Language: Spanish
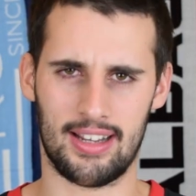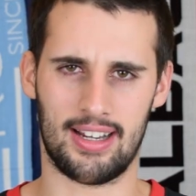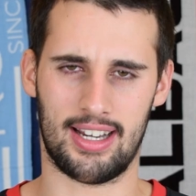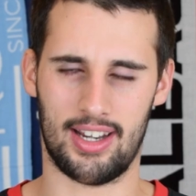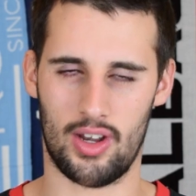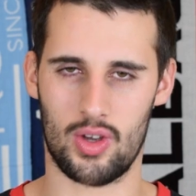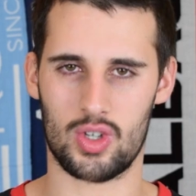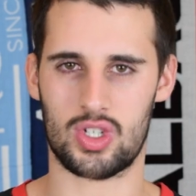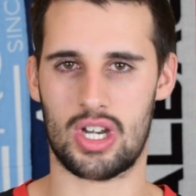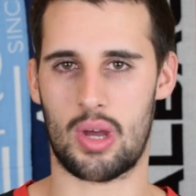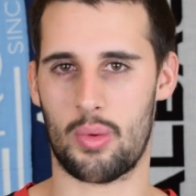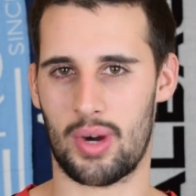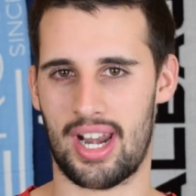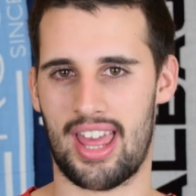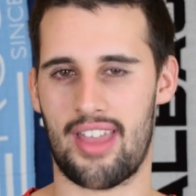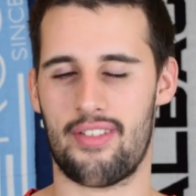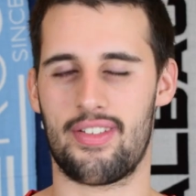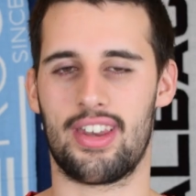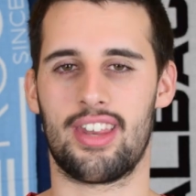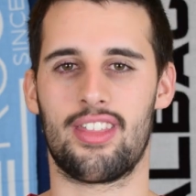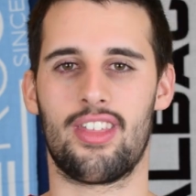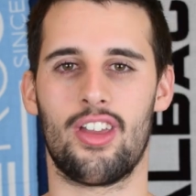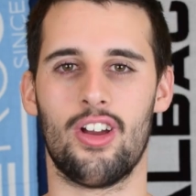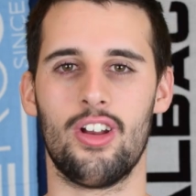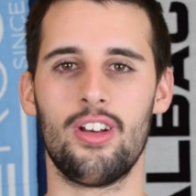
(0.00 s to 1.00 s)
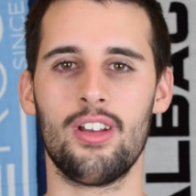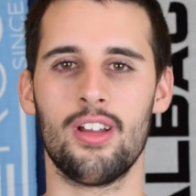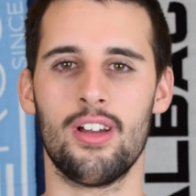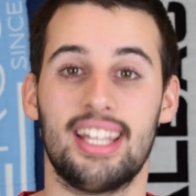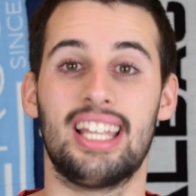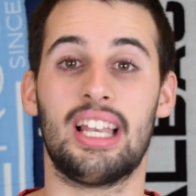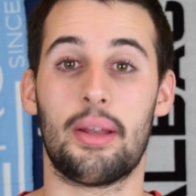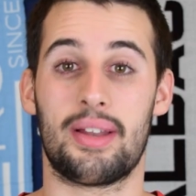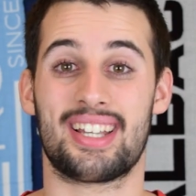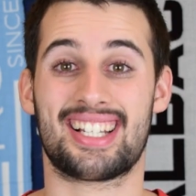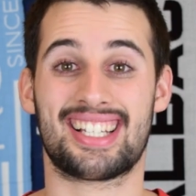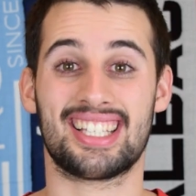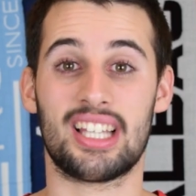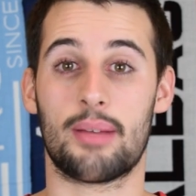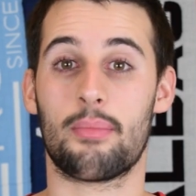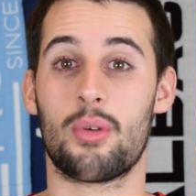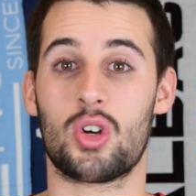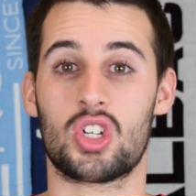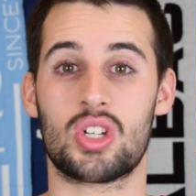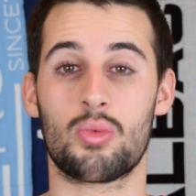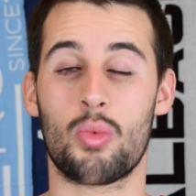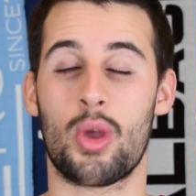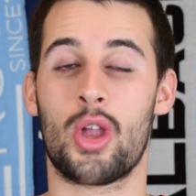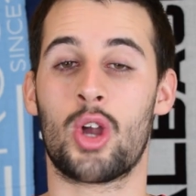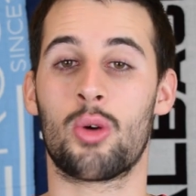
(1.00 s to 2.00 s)
Creo que es una buena definición. Y la verdad es que
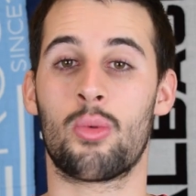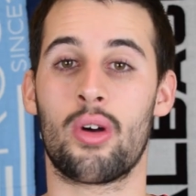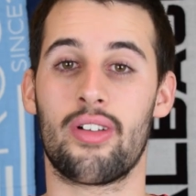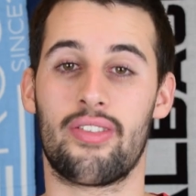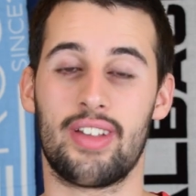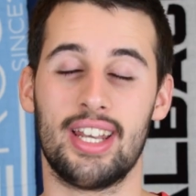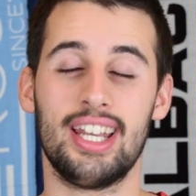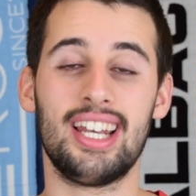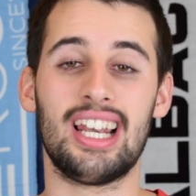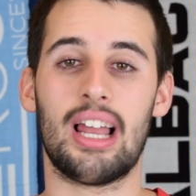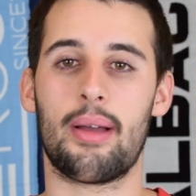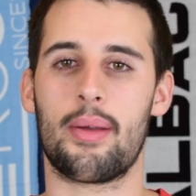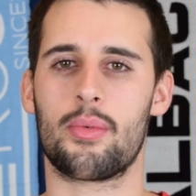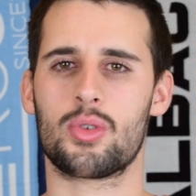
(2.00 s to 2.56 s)
tampoco es muy bien cómo definirla.